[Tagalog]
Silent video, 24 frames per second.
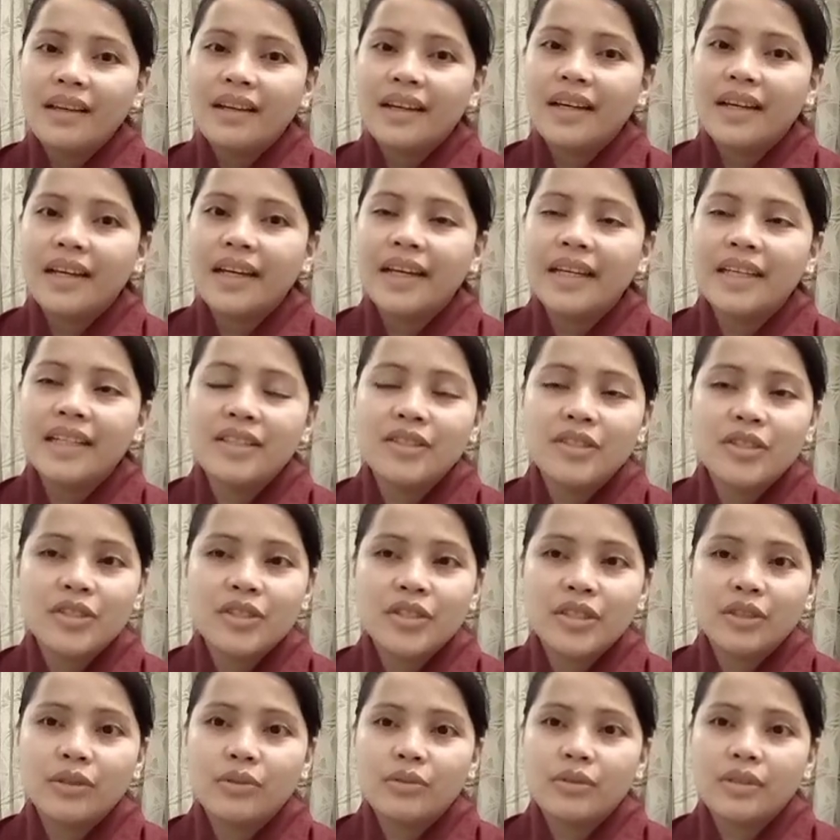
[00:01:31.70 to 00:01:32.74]
ay
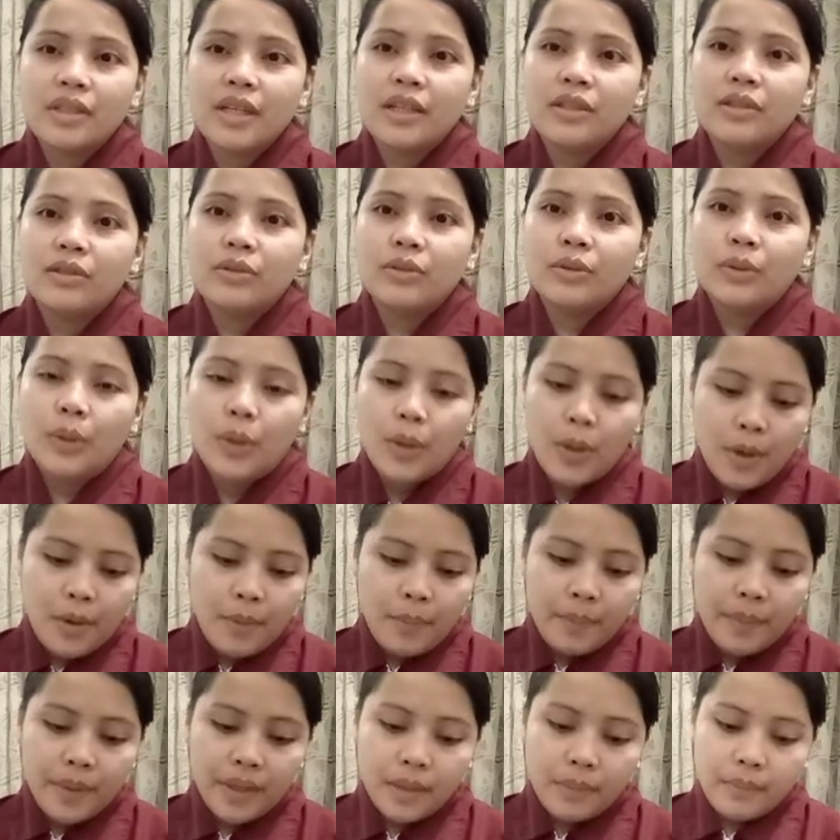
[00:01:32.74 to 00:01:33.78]
isishare ko sa inyo
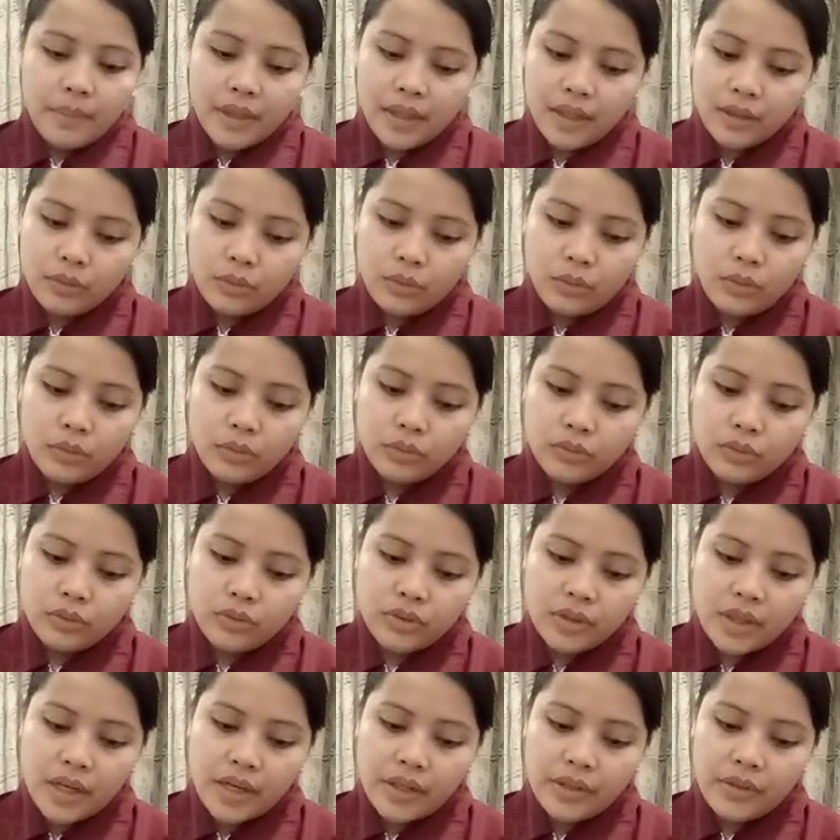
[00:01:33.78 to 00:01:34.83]
para makatulong to
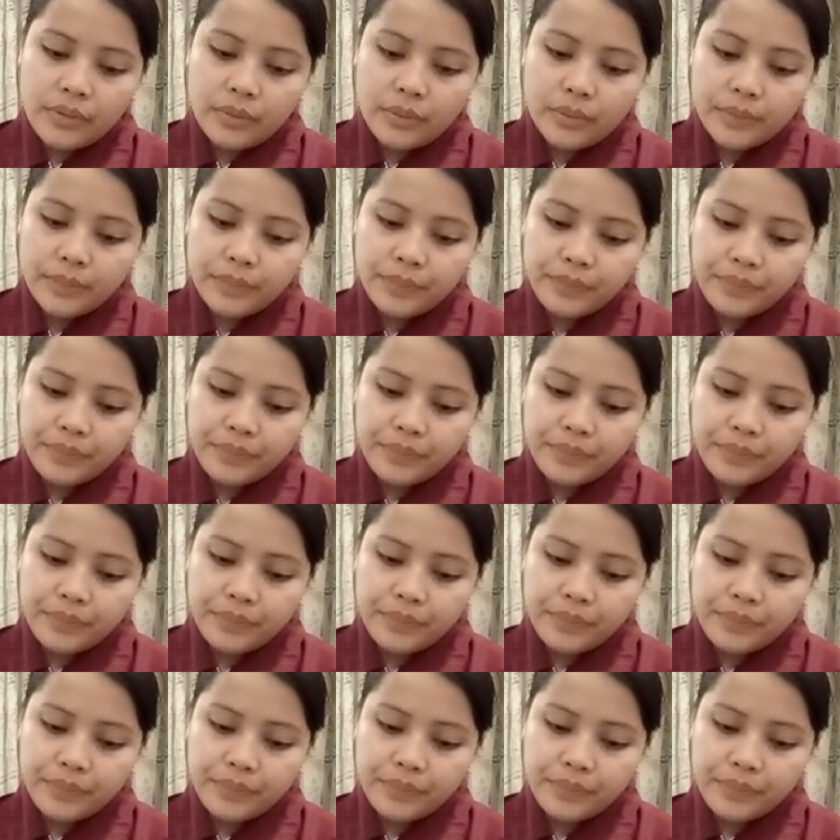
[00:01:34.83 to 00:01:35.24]
sa inyo.